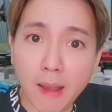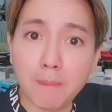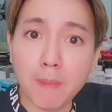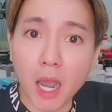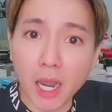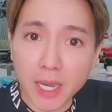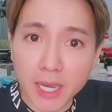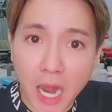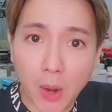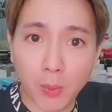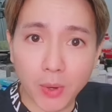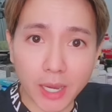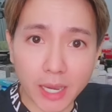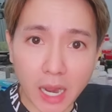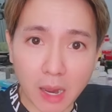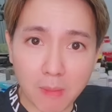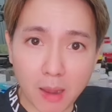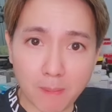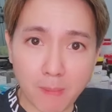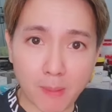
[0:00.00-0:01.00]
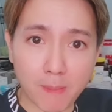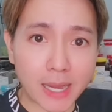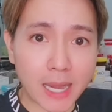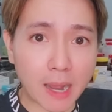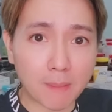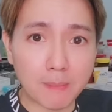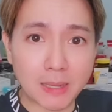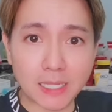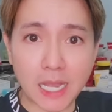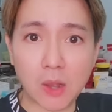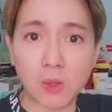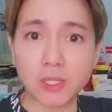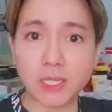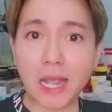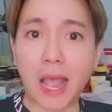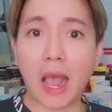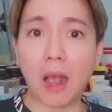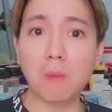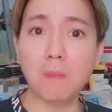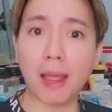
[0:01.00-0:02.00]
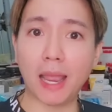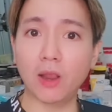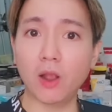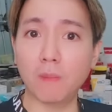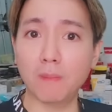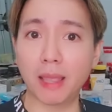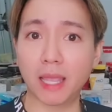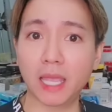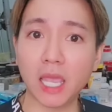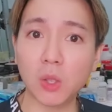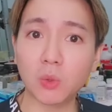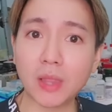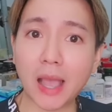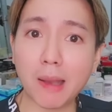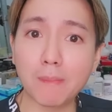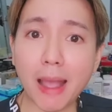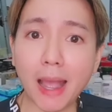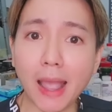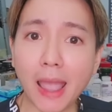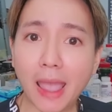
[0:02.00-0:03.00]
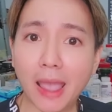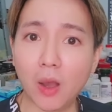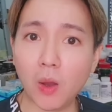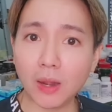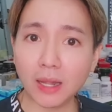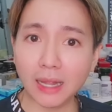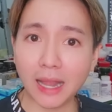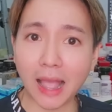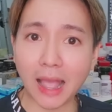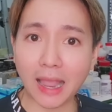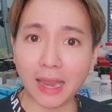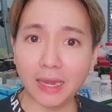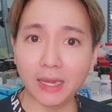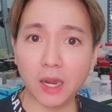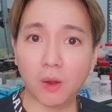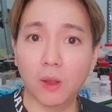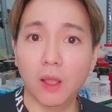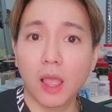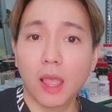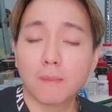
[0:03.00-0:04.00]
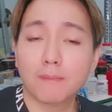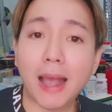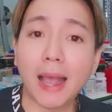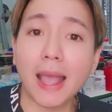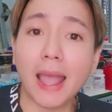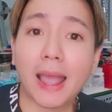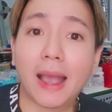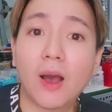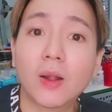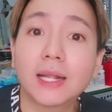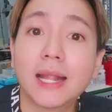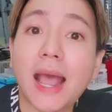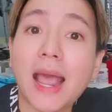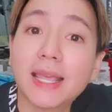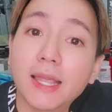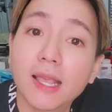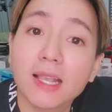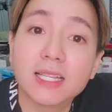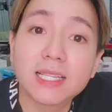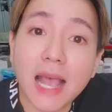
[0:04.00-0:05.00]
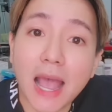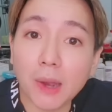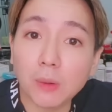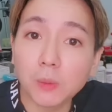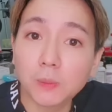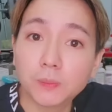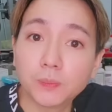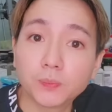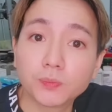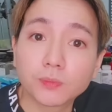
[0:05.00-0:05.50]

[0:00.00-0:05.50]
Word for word: mà mới nổi đâu mà mày mày đặt mày xạo xạo mày rồi mày kêu tao bán hàng online đâu bán hàng online thì sao